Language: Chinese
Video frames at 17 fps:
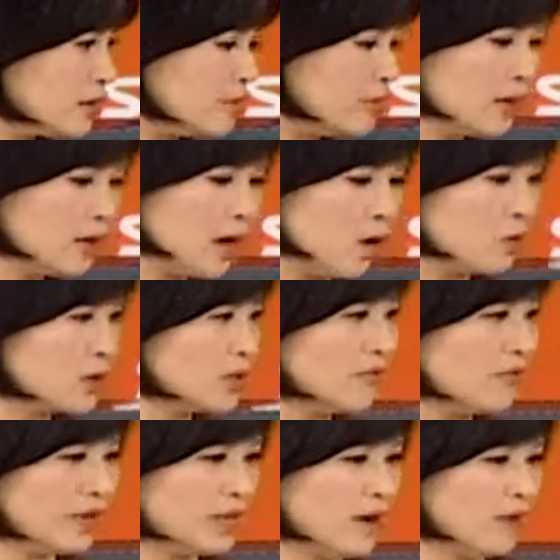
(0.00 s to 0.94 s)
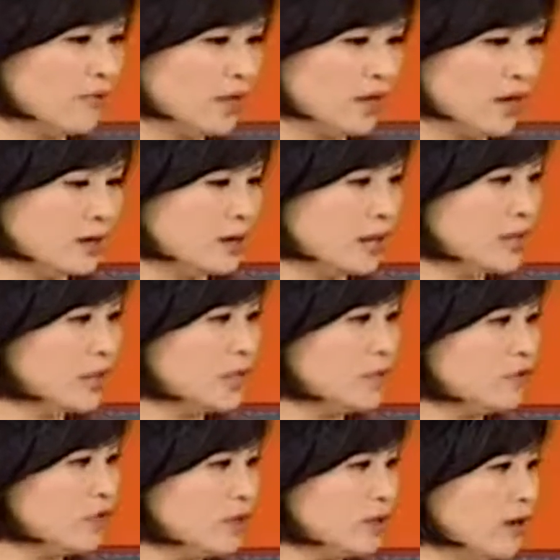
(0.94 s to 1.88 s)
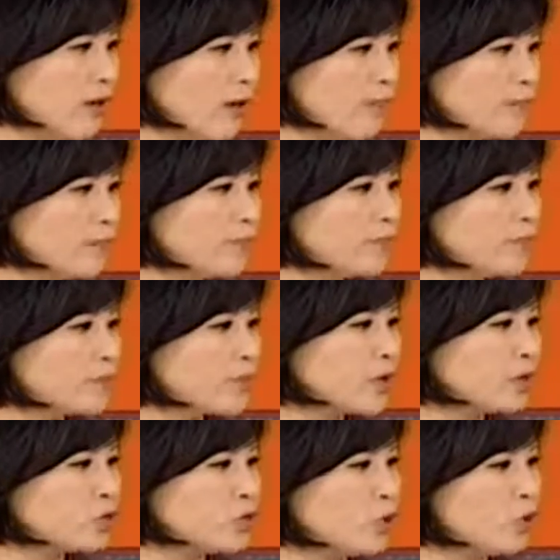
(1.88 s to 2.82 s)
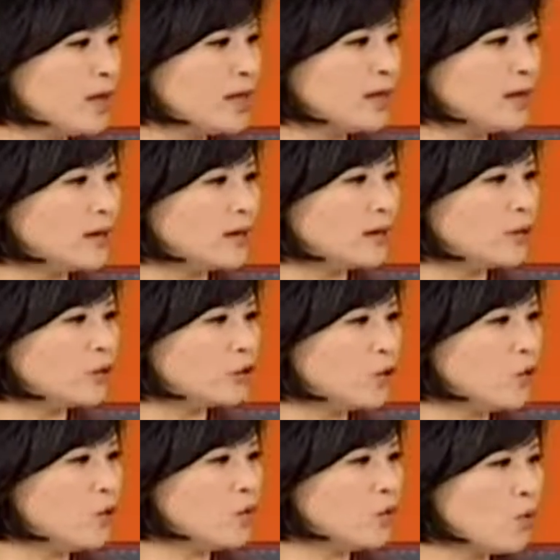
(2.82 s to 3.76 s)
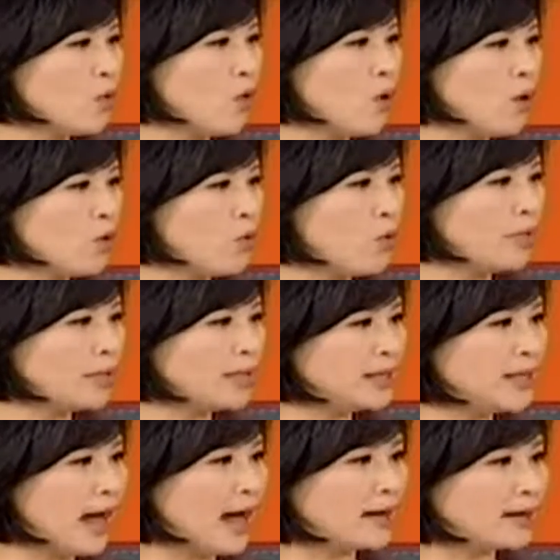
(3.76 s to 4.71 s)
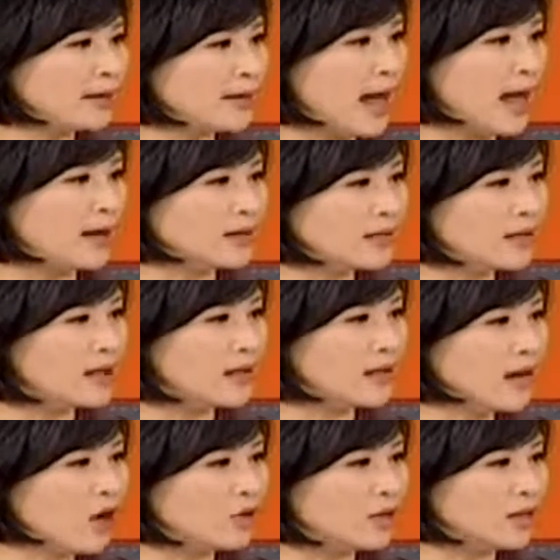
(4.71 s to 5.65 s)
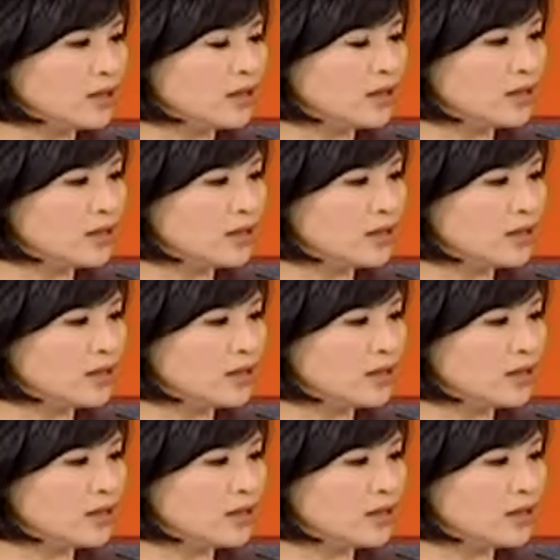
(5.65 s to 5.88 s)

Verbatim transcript: 声明稿，我是非常非常的气愤哈。所谓的中国国民党党政高层